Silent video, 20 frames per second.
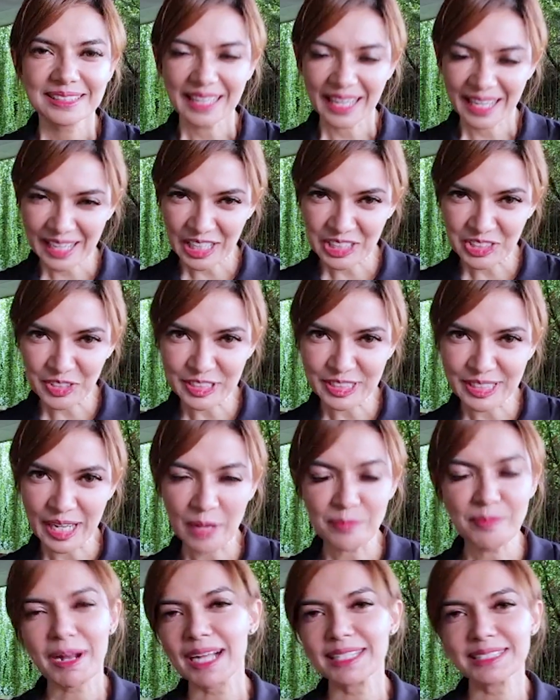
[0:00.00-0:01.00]
Saya Najwa
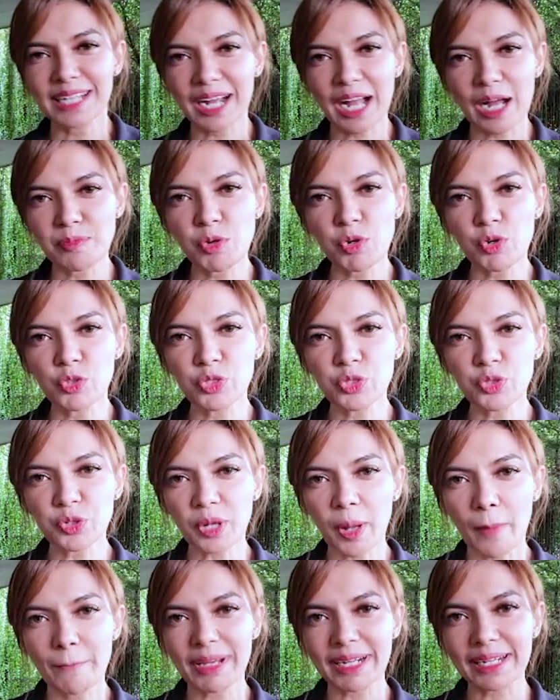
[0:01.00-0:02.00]
Shihab mengajak kamu untuk
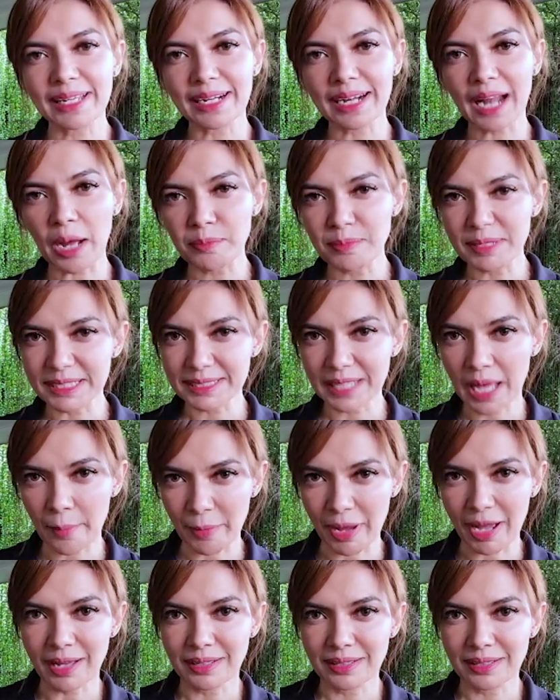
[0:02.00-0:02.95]
bergerak bersama.